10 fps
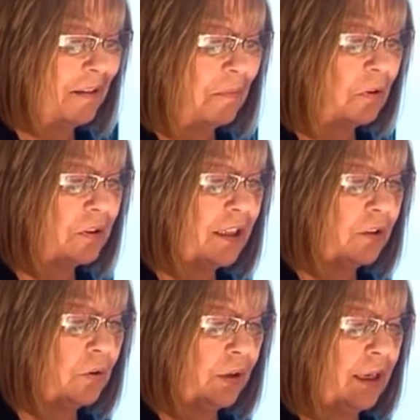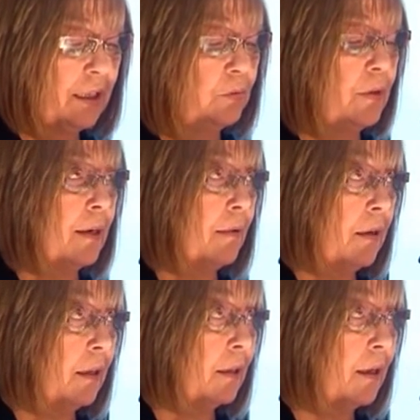Por lo tanto, es una
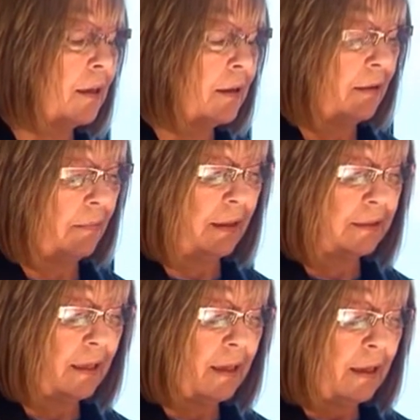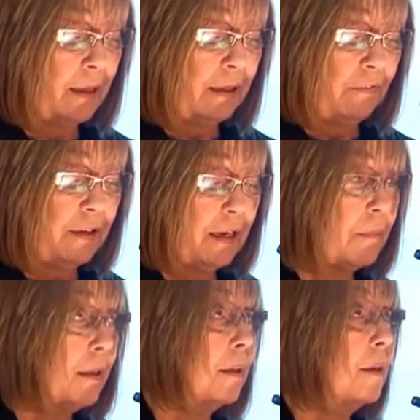herramienta más. Y
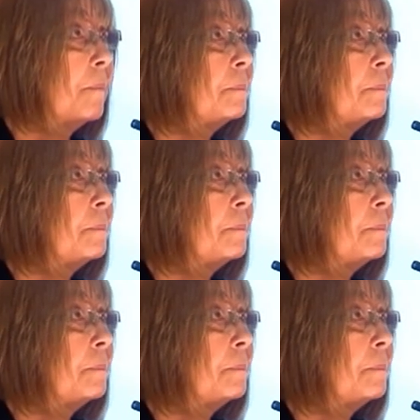finalmente,